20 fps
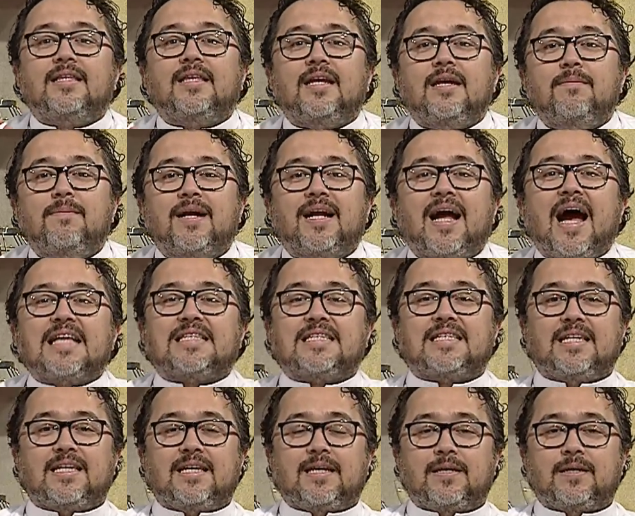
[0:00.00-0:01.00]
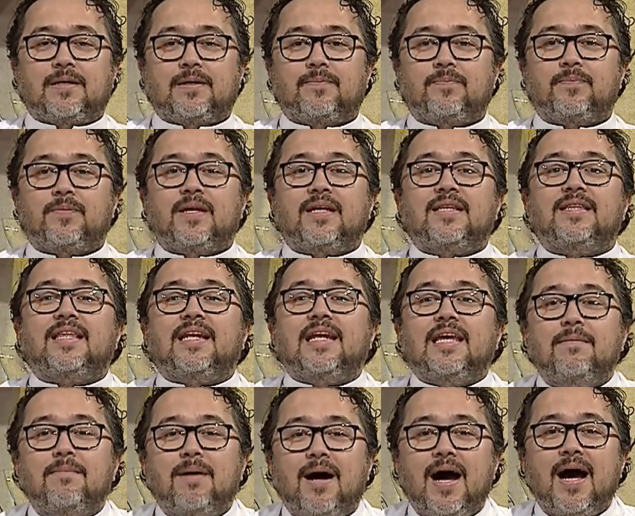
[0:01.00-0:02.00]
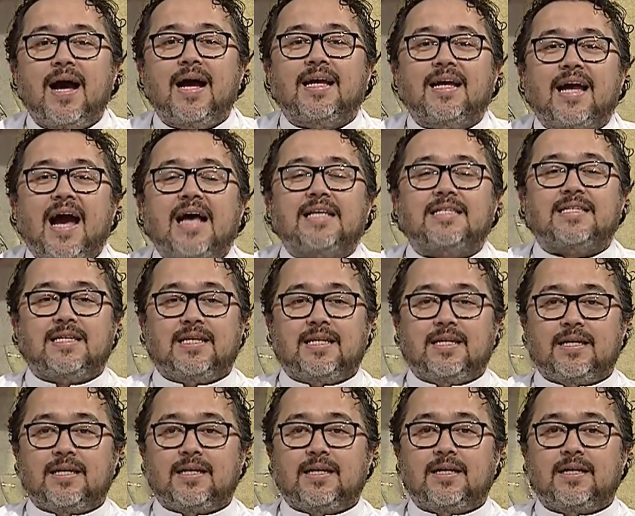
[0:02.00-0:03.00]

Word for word: تريما كاسي اه لا دي تريما كاسي